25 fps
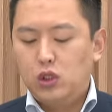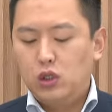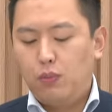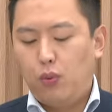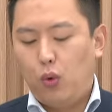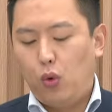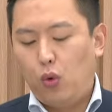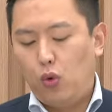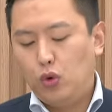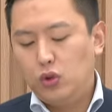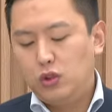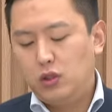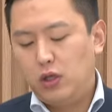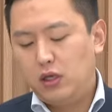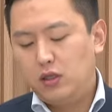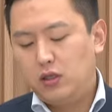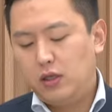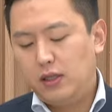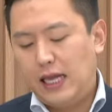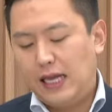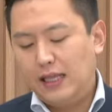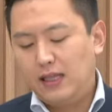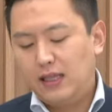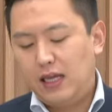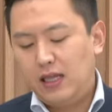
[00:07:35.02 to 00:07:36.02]
보고서에서
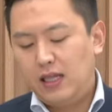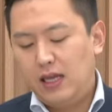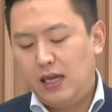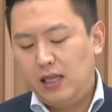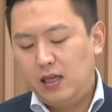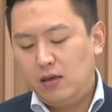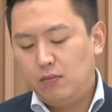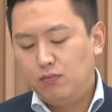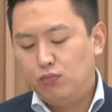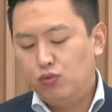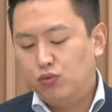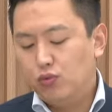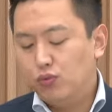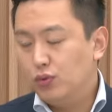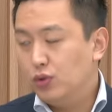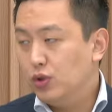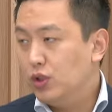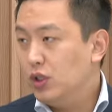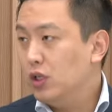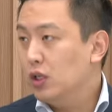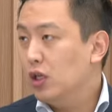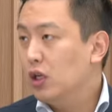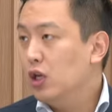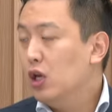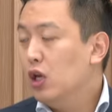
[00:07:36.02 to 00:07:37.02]
나타나는
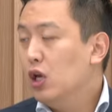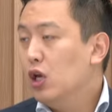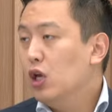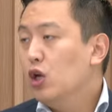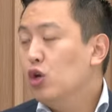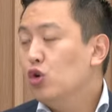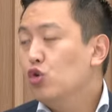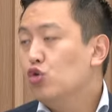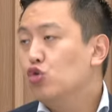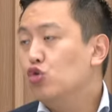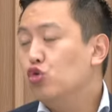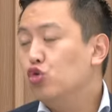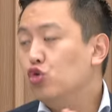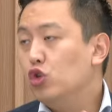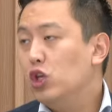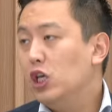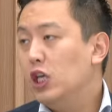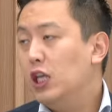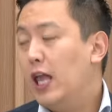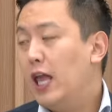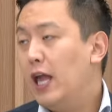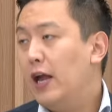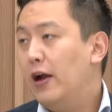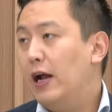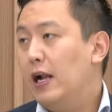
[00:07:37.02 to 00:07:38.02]
부분은
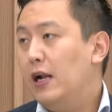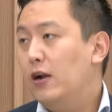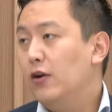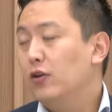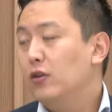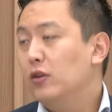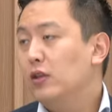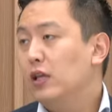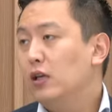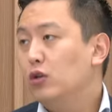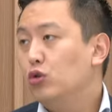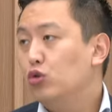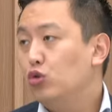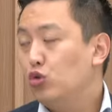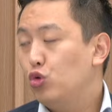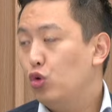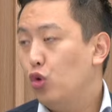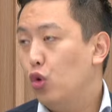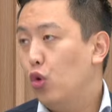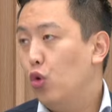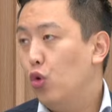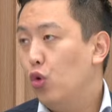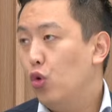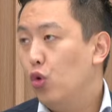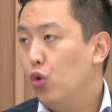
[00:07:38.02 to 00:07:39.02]
구인에 관련된 수요,